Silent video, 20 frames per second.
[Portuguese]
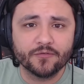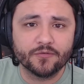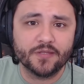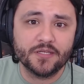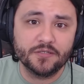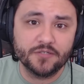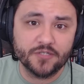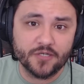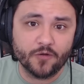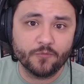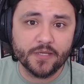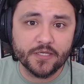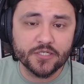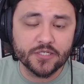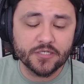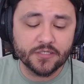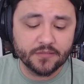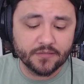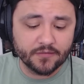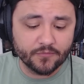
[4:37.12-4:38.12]
Né? E
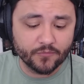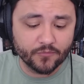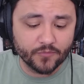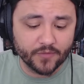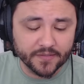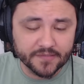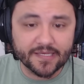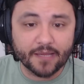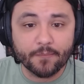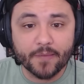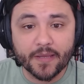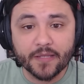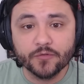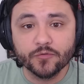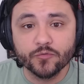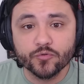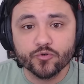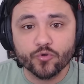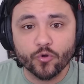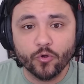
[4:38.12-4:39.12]
geralmente, o lançamento
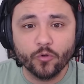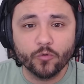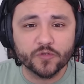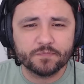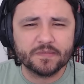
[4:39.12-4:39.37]
do jogo,